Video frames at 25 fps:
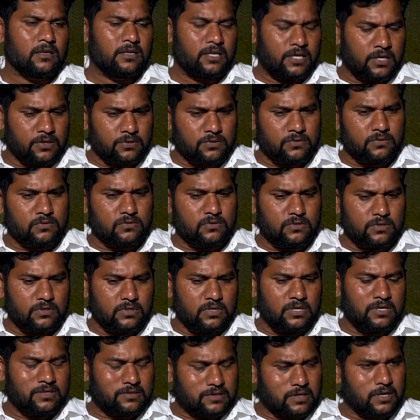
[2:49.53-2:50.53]
నేను
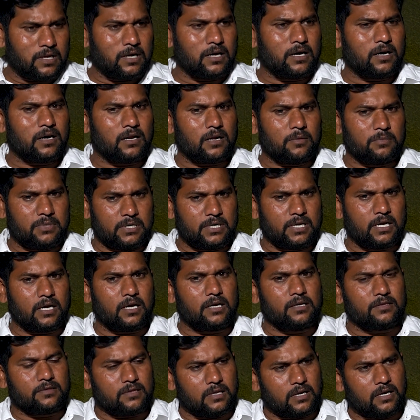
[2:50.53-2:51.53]
ఈ తెలంగాణ
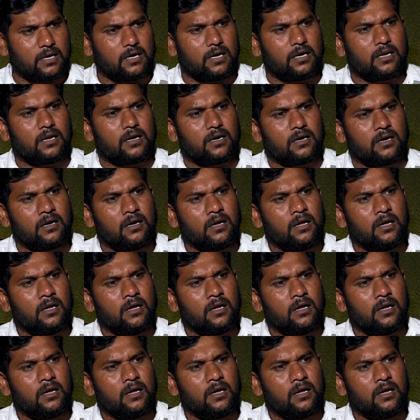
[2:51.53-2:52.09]
బిడ్డగా ఈ తెలంగాణ